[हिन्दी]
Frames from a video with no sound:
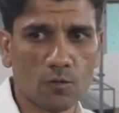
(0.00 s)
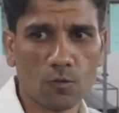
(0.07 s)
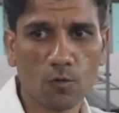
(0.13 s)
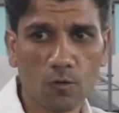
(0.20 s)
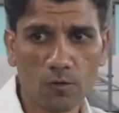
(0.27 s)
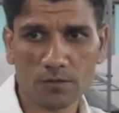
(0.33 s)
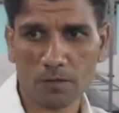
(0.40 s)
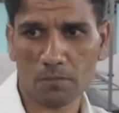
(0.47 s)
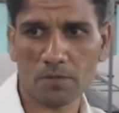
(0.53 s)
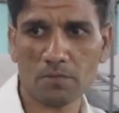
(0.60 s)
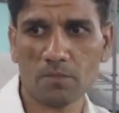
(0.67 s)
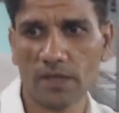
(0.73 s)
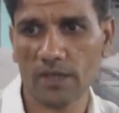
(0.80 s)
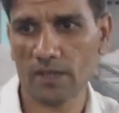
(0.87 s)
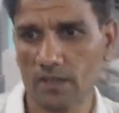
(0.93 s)
लोगों को समझ
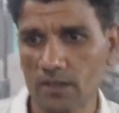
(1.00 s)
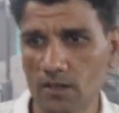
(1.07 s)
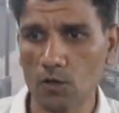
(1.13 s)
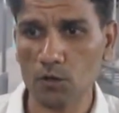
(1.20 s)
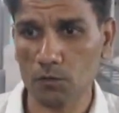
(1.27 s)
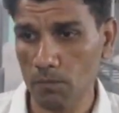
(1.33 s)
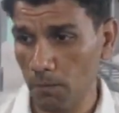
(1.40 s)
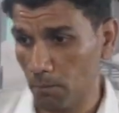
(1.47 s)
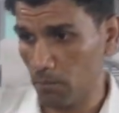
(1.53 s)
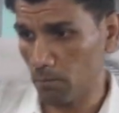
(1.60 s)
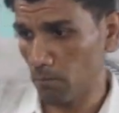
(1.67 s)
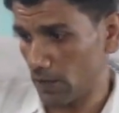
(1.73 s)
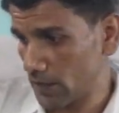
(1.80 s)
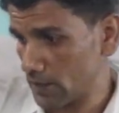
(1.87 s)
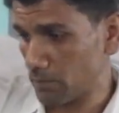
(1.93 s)
में आएगा हम्म। और इसमें
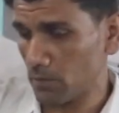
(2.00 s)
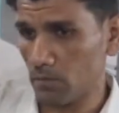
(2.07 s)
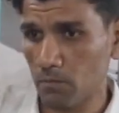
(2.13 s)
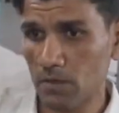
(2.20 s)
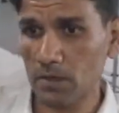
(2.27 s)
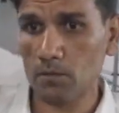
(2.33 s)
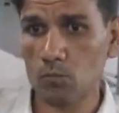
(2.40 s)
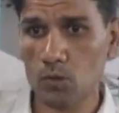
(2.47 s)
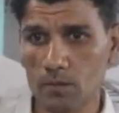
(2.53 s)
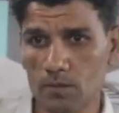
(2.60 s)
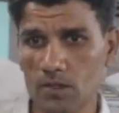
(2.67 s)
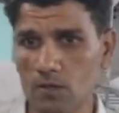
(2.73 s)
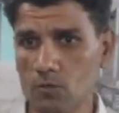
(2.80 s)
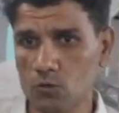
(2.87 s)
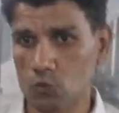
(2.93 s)
बड़े मैं बोल
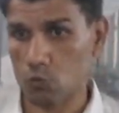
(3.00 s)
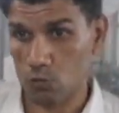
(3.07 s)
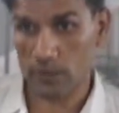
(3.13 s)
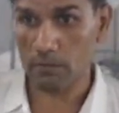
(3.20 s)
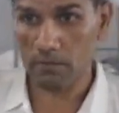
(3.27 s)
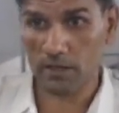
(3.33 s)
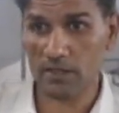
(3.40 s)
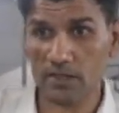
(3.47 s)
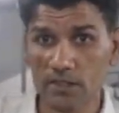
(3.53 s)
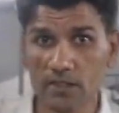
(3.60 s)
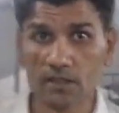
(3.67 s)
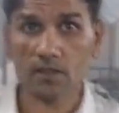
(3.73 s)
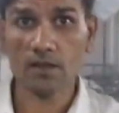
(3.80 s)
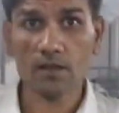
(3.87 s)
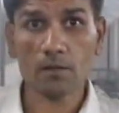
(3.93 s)
रहा हूँ छोटे बकरे नहीं
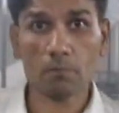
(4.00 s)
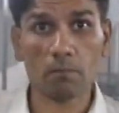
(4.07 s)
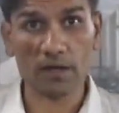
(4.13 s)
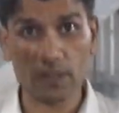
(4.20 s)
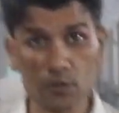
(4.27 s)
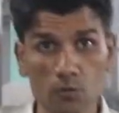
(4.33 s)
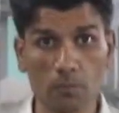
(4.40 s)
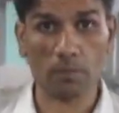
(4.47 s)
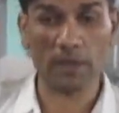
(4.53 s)
हम्म। बड़े जो